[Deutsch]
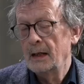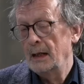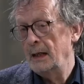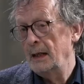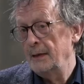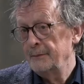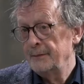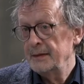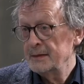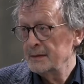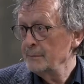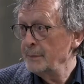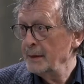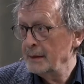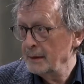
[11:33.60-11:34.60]
Ah,
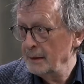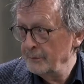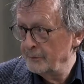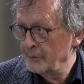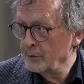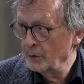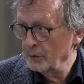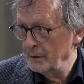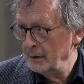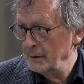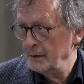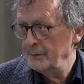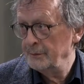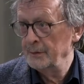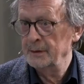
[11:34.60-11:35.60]
diesen Begriff
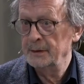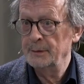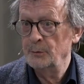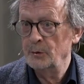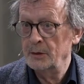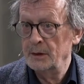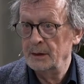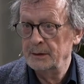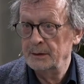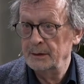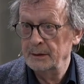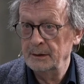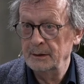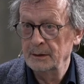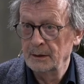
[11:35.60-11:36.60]
kognitive
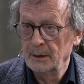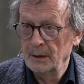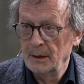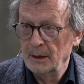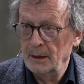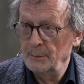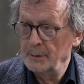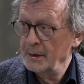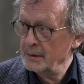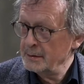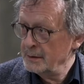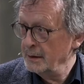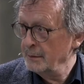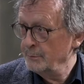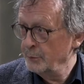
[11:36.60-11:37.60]
Demokratie habe ich aus
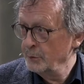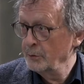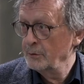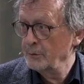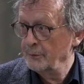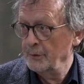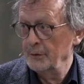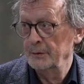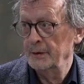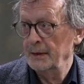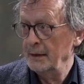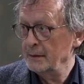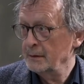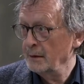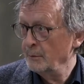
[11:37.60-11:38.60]
einem Buch von
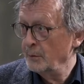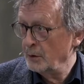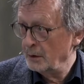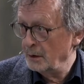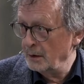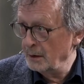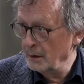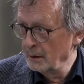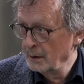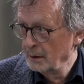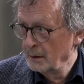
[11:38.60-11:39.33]
Edgar Morin,